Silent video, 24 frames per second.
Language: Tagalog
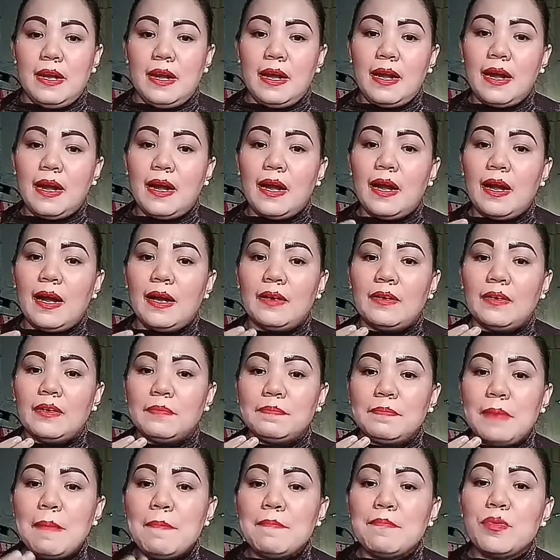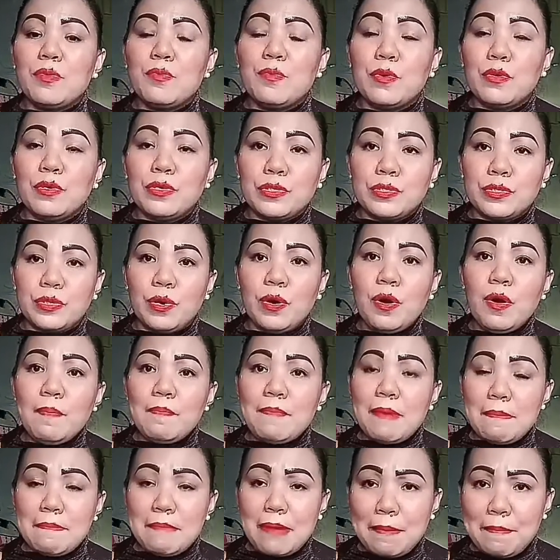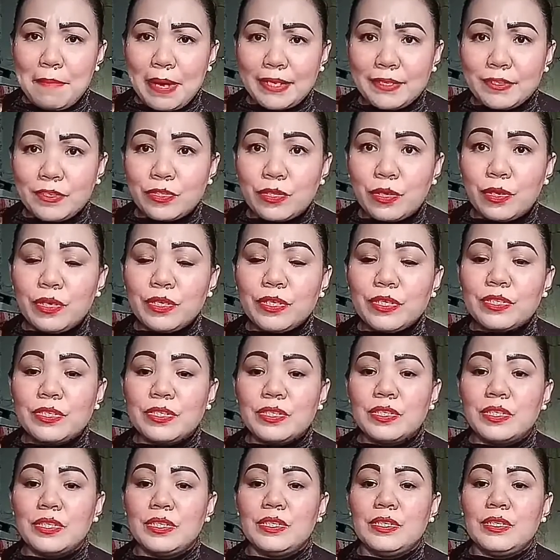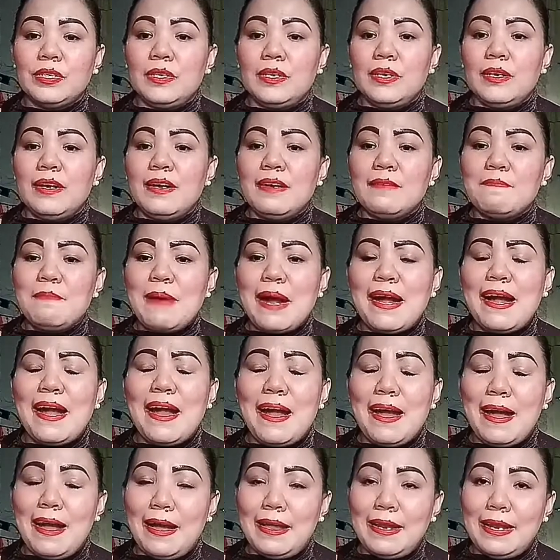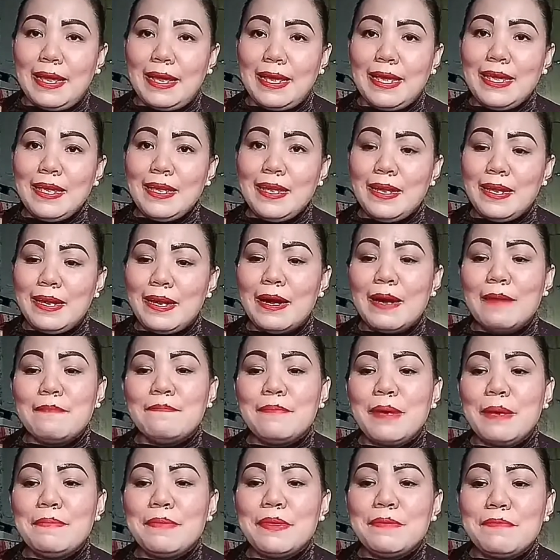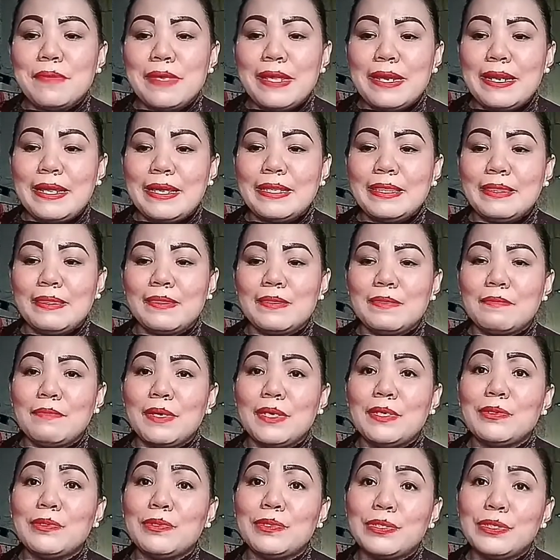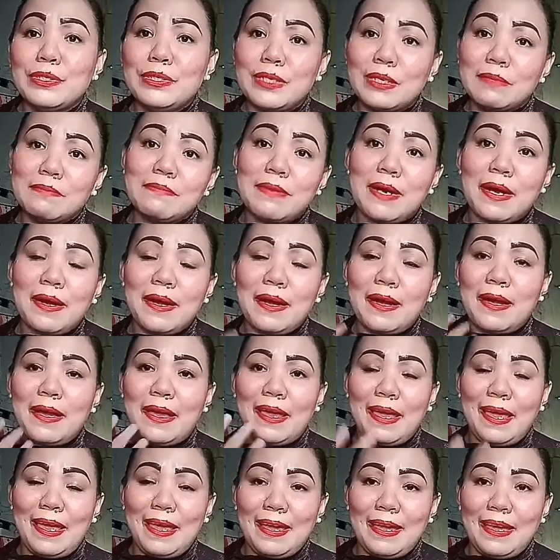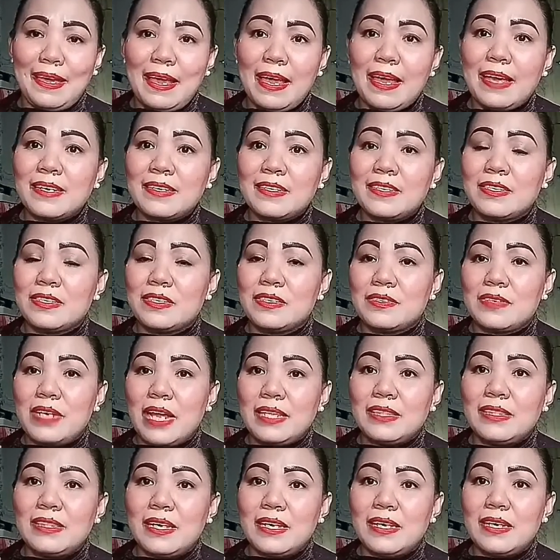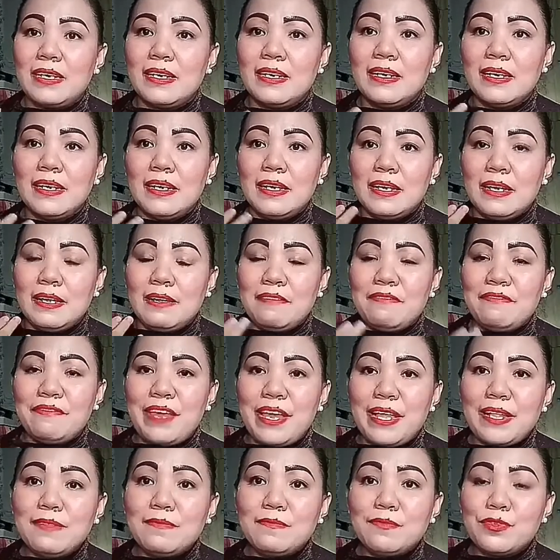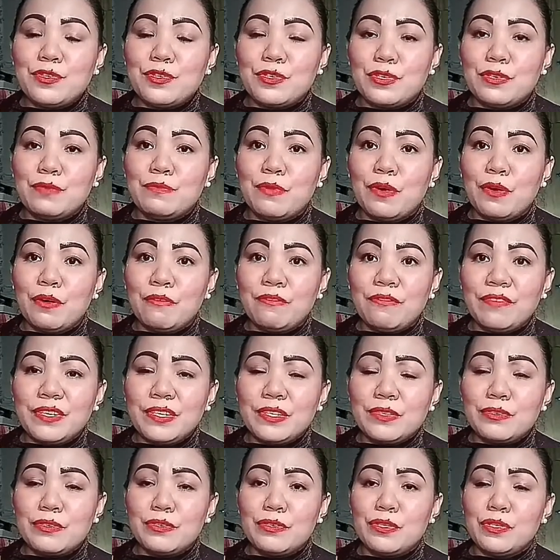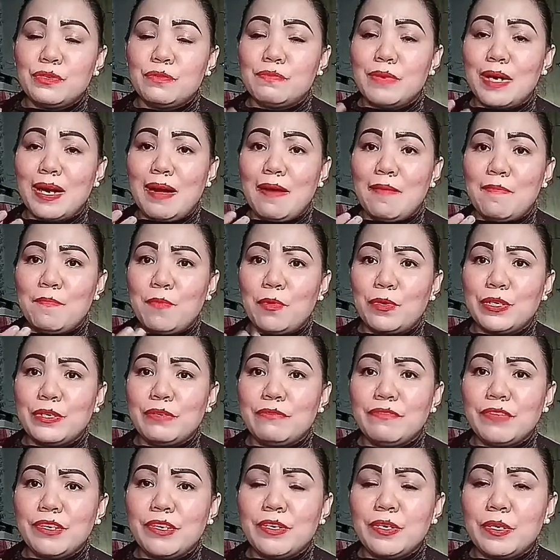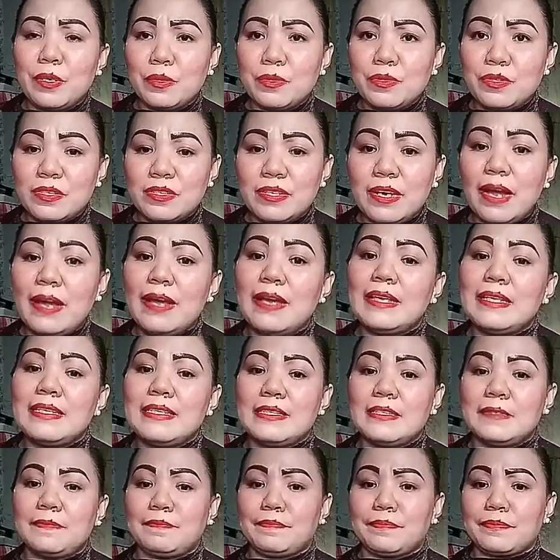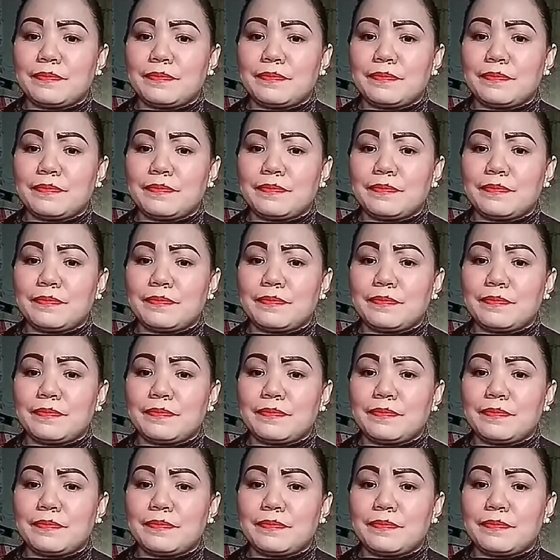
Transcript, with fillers: uh, pambubuso, pambabastos, panghahalay, pamimilit, manood ng mga X-rated films or movies or yung mga porn videos guys.